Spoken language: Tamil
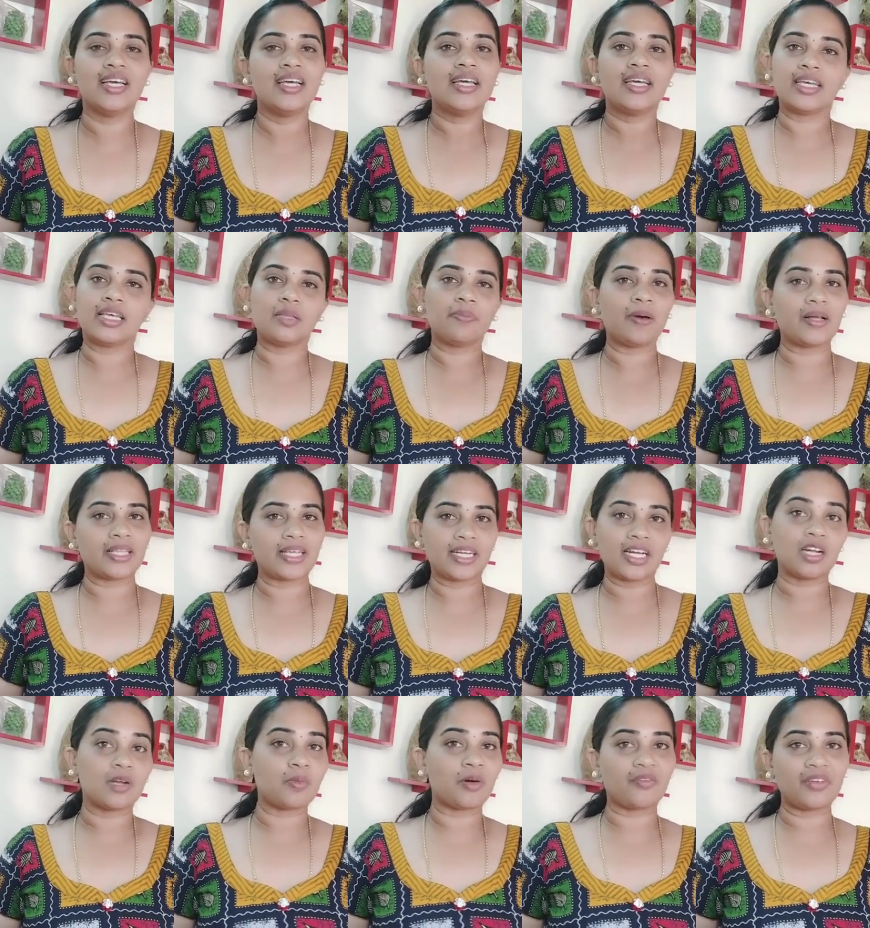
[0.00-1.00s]
இது பார்த்தீங்கன்னா
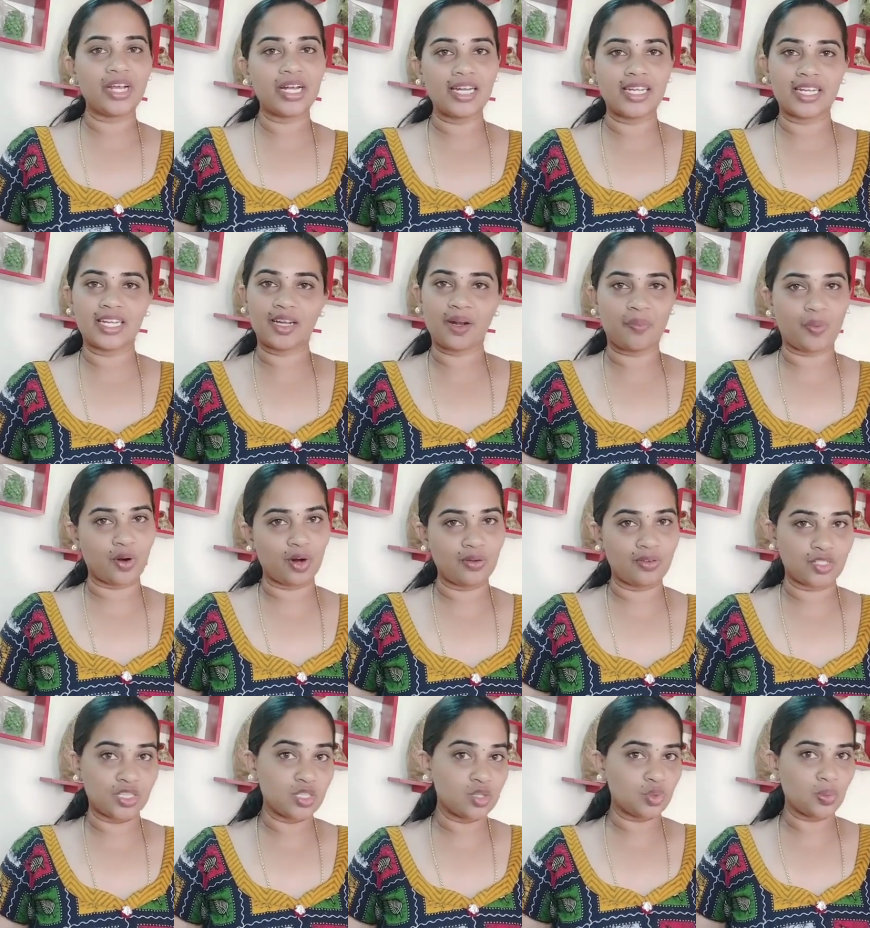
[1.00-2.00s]
நம்ம வீட்டில் இருக்கிற பொருளை வச்சே
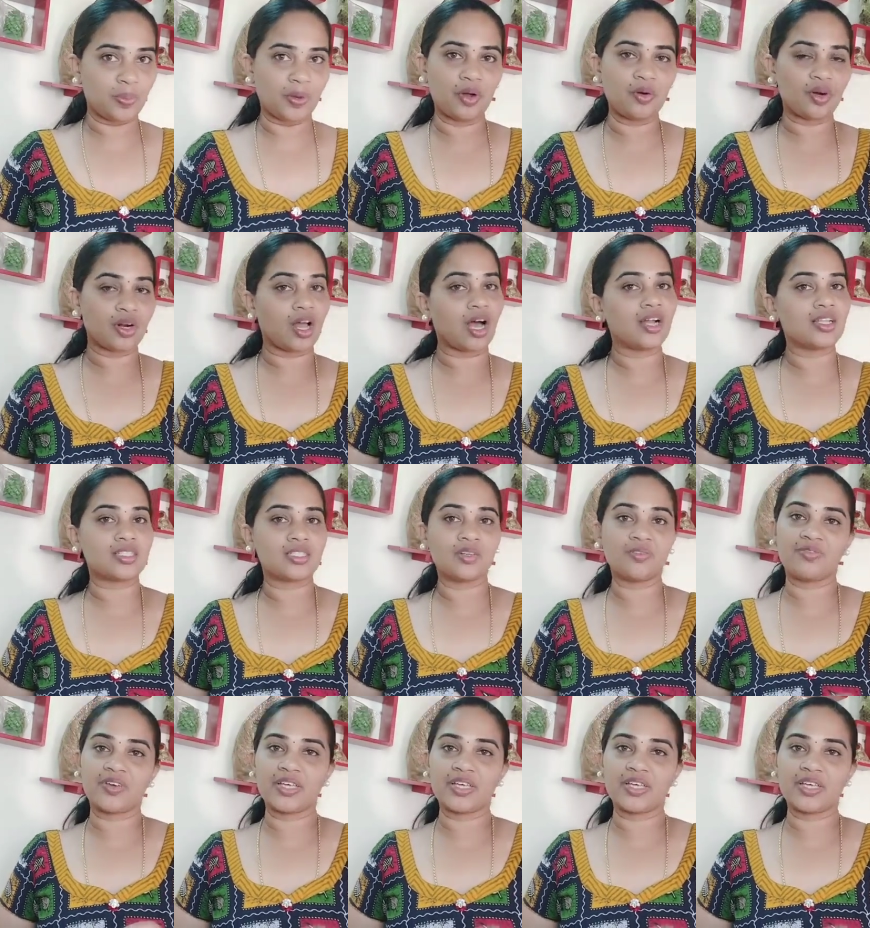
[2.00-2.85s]
சூப்பராக ஒரு நாலு ஸ்டெப்